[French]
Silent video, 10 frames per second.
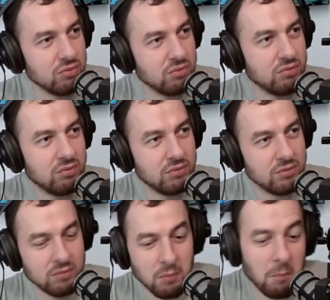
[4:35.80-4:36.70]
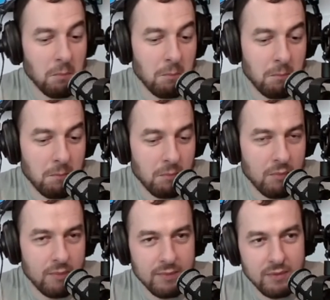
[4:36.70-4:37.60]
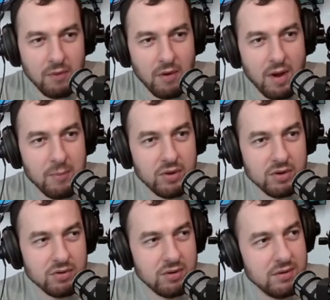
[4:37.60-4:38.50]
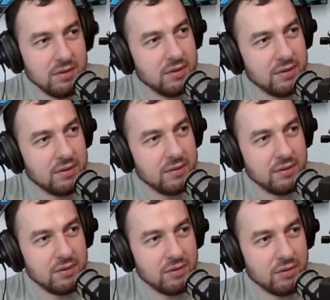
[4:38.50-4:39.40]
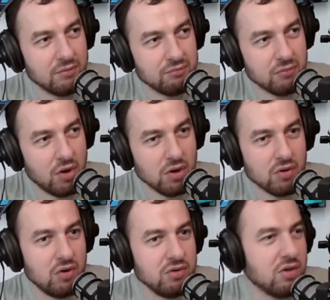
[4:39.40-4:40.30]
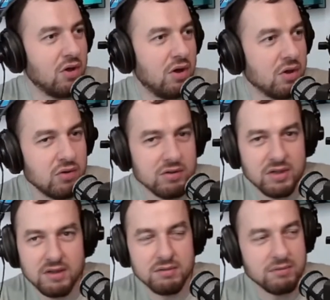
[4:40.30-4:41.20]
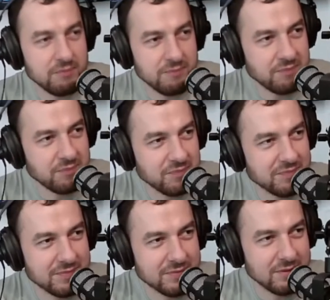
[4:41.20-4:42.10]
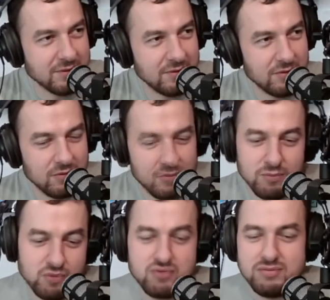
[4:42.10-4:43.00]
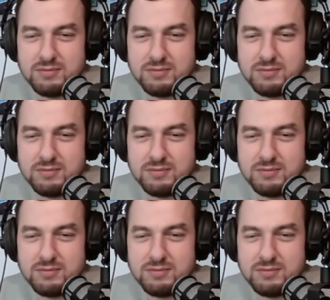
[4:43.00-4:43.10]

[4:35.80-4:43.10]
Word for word: de l'alcool. De l'alcool et. Un ah, peu et. De l'alcool. Un peu de de sexe un peu de baise, un peu de. Beaucoup.